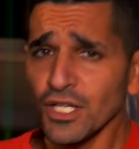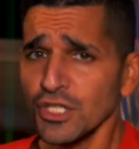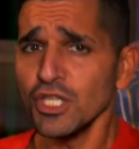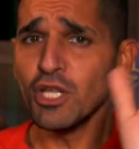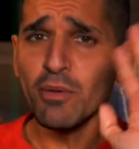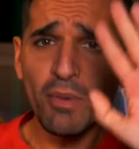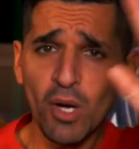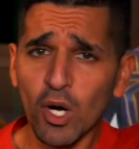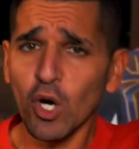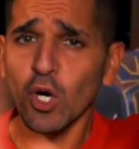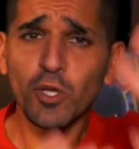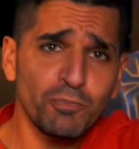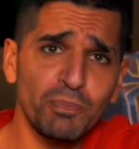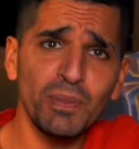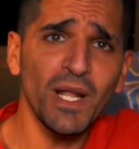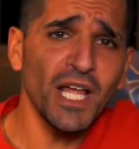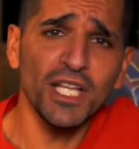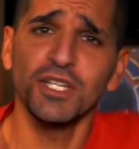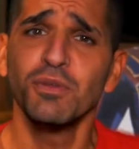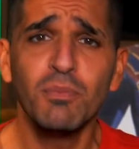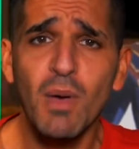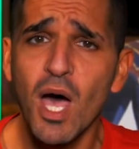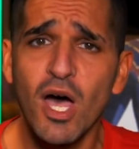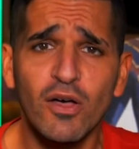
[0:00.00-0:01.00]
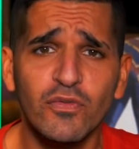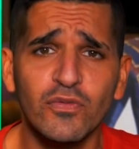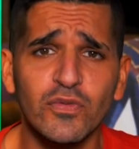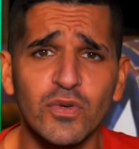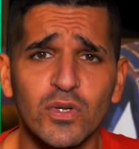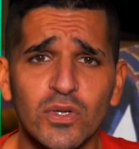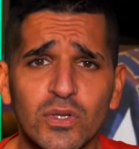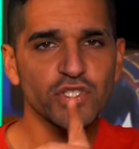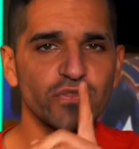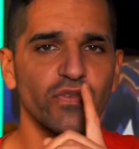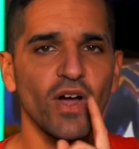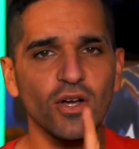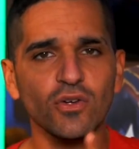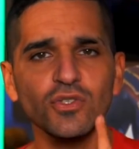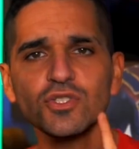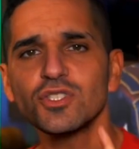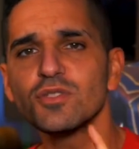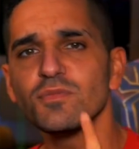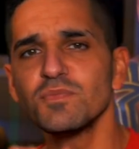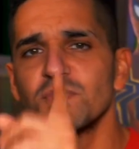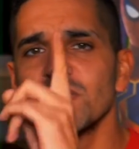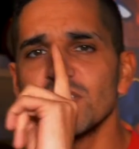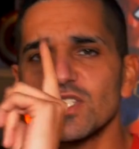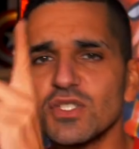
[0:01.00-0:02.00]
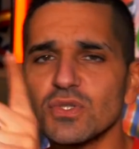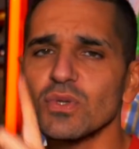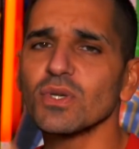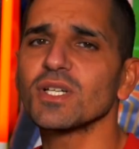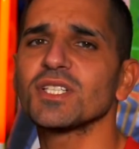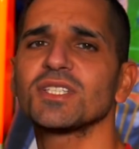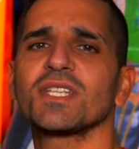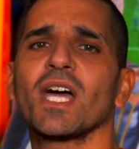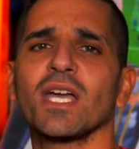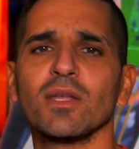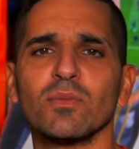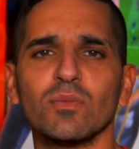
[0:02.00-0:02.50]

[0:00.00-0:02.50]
T'as le numéro de plein de meufs. Faut que je vous raconte une petite story